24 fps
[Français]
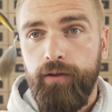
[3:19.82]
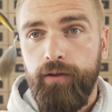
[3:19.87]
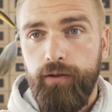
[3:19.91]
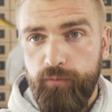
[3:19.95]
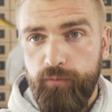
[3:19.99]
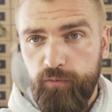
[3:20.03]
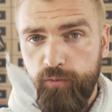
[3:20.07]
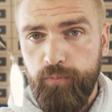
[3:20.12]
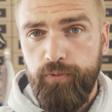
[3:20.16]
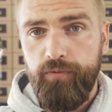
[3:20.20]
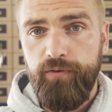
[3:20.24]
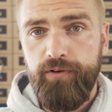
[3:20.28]

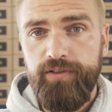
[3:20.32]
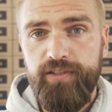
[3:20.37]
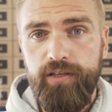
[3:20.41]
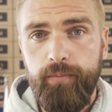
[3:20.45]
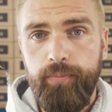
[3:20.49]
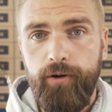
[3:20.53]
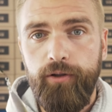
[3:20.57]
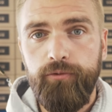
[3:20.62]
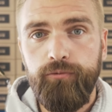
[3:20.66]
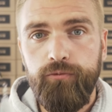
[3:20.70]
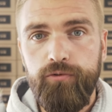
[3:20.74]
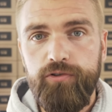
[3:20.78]
Vous pouvez aussi
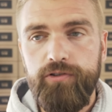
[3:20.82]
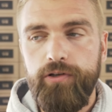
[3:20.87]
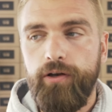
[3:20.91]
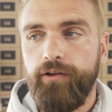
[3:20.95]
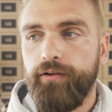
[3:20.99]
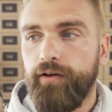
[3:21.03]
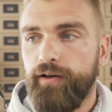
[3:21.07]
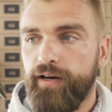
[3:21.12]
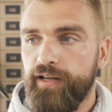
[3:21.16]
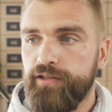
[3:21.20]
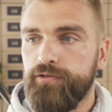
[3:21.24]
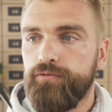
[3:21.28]
prendre du
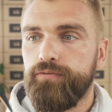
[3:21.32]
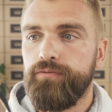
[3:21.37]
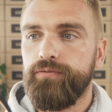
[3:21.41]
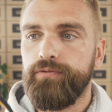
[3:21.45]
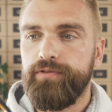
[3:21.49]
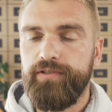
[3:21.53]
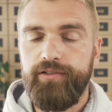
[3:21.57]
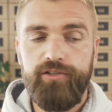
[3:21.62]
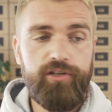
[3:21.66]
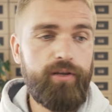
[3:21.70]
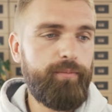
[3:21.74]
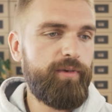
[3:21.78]
cendre là-dessus,
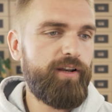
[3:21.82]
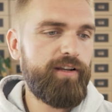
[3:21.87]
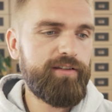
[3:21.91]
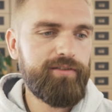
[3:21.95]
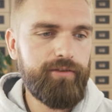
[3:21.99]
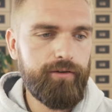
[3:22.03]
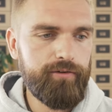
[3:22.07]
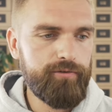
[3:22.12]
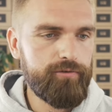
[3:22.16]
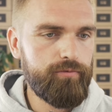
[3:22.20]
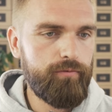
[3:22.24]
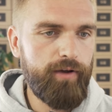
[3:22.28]
si jamais les
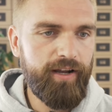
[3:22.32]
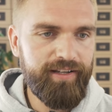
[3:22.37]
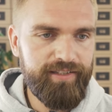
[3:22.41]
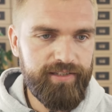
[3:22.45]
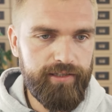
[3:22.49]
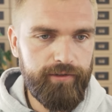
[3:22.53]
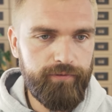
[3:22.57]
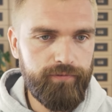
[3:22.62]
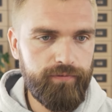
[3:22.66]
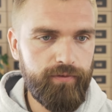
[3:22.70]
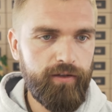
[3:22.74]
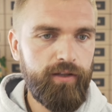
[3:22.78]
cendres sont
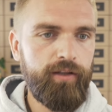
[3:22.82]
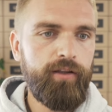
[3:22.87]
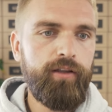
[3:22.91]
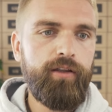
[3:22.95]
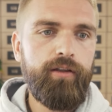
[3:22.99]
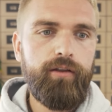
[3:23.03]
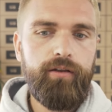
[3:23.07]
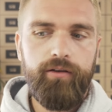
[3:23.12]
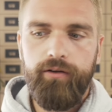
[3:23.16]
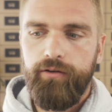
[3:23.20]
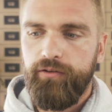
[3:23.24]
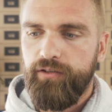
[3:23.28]
actifs.
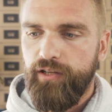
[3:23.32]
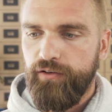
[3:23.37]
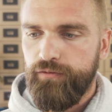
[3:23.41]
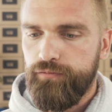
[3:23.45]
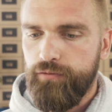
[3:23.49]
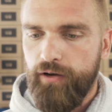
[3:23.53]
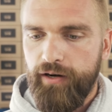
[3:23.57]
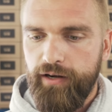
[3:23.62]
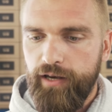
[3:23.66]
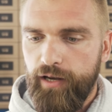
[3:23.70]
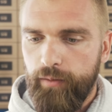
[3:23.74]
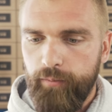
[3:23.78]
Euh, des
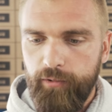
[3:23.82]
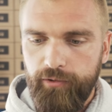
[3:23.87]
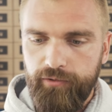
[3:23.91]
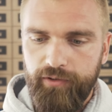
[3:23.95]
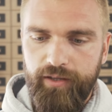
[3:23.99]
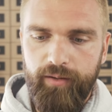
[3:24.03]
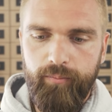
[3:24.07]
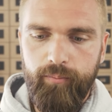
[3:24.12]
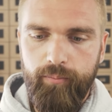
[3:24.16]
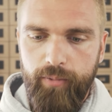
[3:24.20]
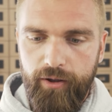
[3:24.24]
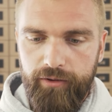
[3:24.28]
fois, clairement,
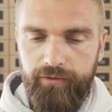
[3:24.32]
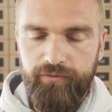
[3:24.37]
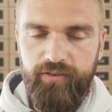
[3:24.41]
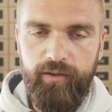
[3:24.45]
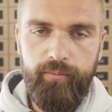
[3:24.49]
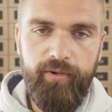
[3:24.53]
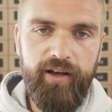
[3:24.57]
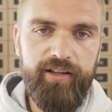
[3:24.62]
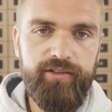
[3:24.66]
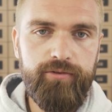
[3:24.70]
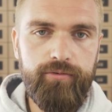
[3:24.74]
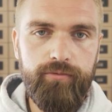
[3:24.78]
des bonnes
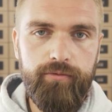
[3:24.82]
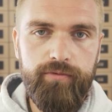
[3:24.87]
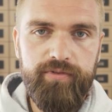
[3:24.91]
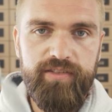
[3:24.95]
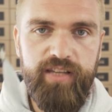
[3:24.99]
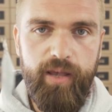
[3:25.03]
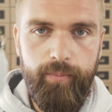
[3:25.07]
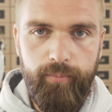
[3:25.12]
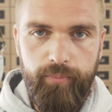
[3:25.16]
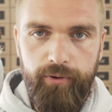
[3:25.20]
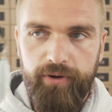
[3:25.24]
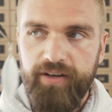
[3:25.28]
vibrations,
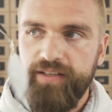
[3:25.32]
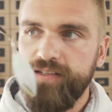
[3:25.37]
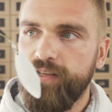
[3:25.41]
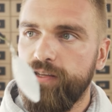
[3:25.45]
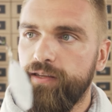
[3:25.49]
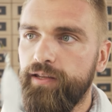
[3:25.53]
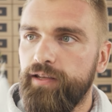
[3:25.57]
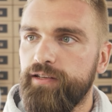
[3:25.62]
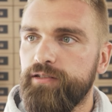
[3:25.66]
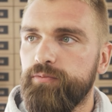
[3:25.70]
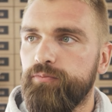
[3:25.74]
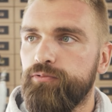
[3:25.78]
ça peut les
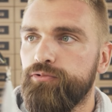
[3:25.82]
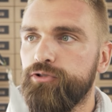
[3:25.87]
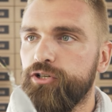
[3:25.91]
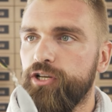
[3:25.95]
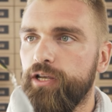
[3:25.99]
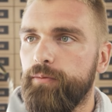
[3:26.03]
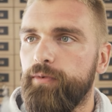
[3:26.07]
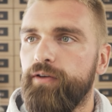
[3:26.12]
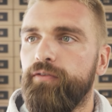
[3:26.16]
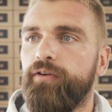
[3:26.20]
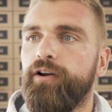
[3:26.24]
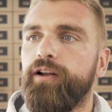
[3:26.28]
aider à se
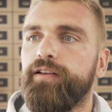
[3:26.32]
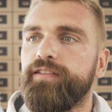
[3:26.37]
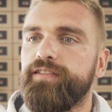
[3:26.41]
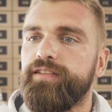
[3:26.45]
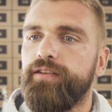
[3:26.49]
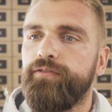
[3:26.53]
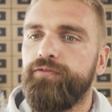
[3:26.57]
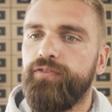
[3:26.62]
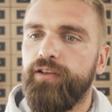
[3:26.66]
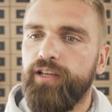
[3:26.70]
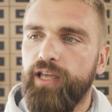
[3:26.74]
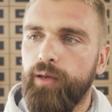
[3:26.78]
bouger, mais voilà,
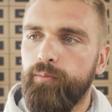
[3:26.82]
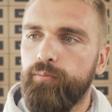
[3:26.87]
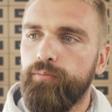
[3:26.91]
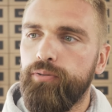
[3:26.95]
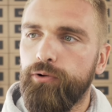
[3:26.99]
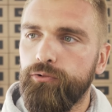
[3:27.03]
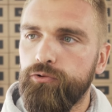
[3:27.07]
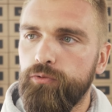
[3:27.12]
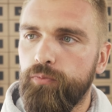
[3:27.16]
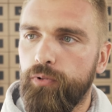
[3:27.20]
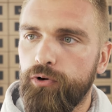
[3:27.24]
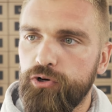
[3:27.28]
c'est fait quand même
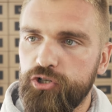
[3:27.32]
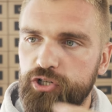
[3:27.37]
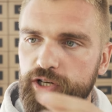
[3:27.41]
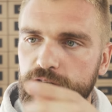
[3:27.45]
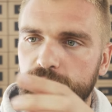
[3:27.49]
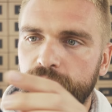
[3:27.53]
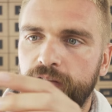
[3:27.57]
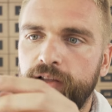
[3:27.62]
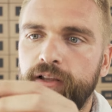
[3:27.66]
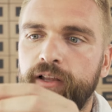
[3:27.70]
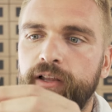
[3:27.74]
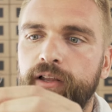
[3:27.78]
pour du brochet.